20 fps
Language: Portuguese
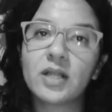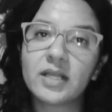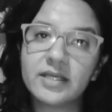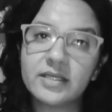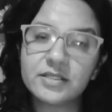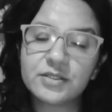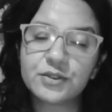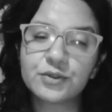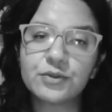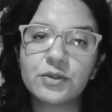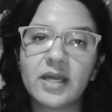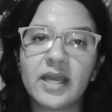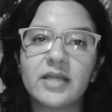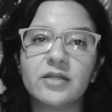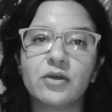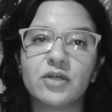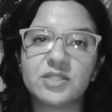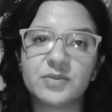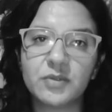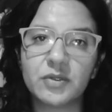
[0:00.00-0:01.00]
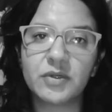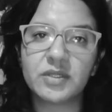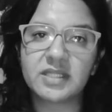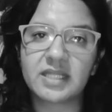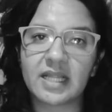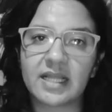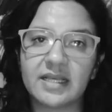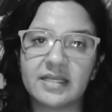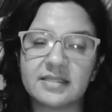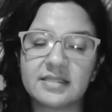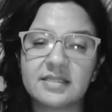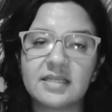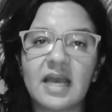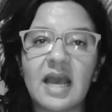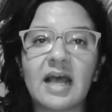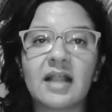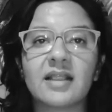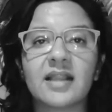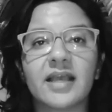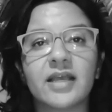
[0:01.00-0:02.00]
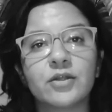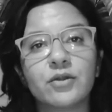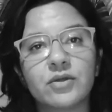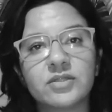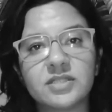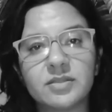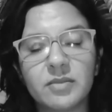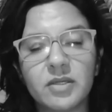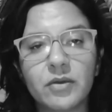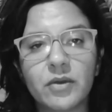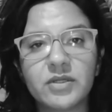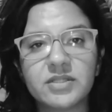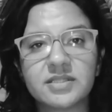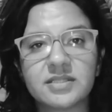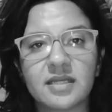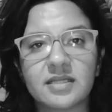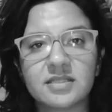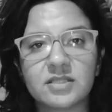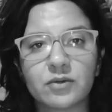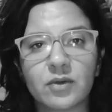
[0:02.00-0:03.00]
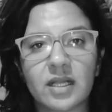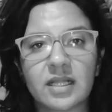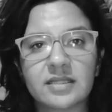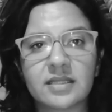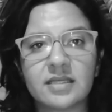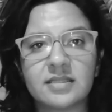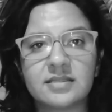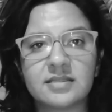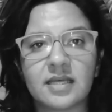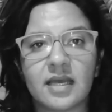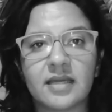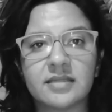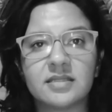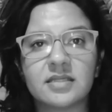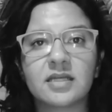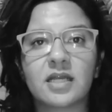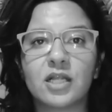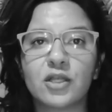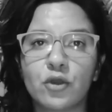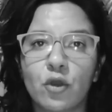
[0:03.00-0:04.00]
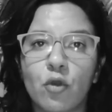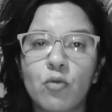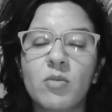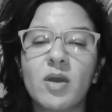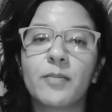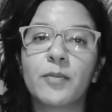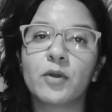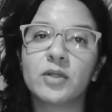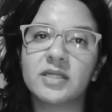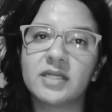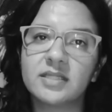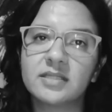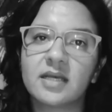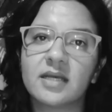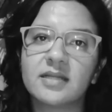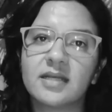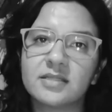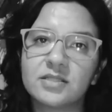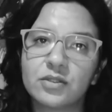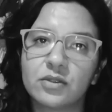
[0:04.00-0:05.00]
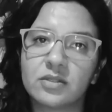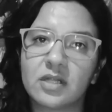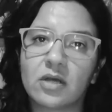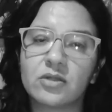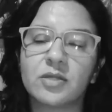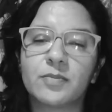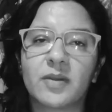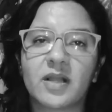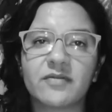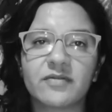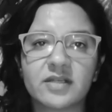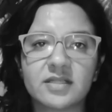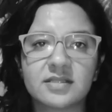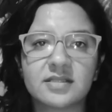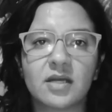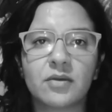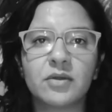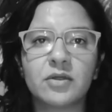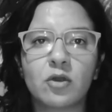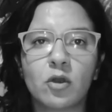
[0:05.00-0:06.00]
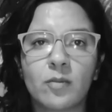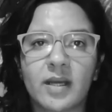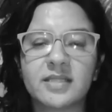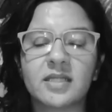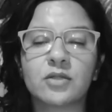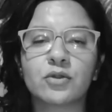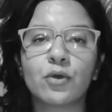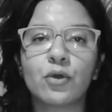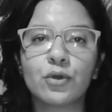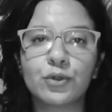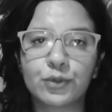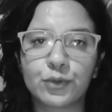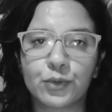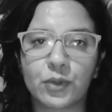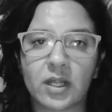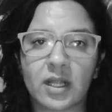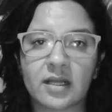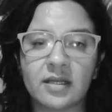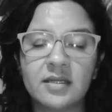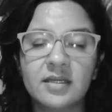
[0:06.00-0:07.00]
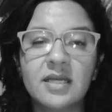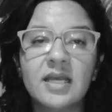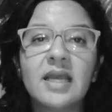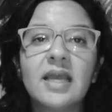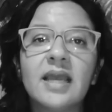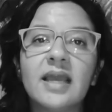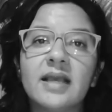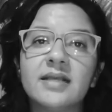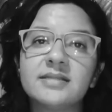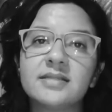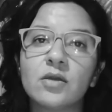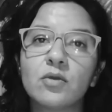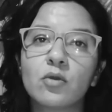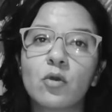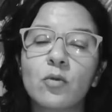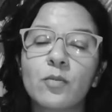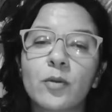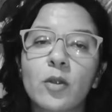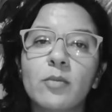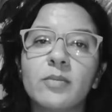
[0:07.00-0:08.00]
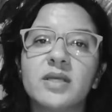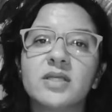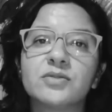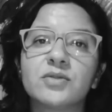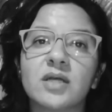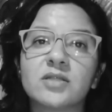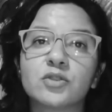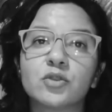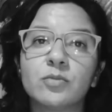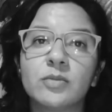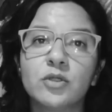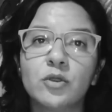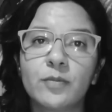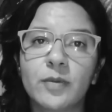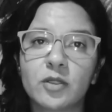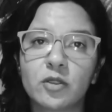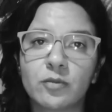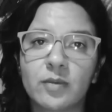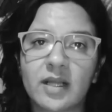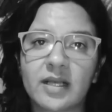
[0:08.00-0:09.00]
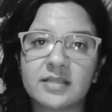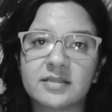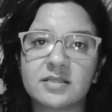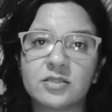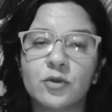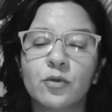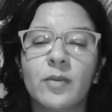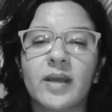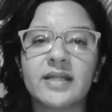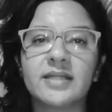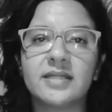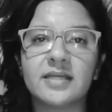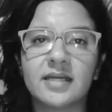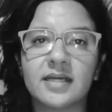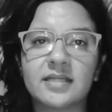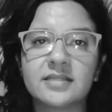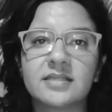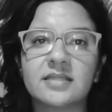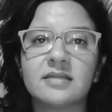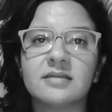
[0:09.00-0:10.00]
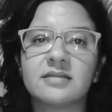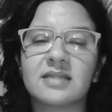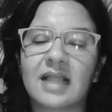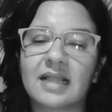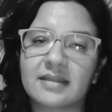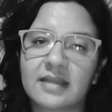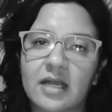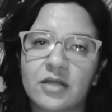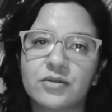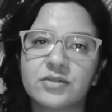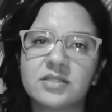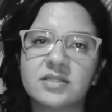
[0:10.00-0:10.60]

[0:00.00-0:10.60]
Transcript: isso, em 2013, a Lei 12.847 criou uma Política Nacional de Prevenção e Combate à Tortura. Esse é um compromisso assumido pelo Brasil mediante tratados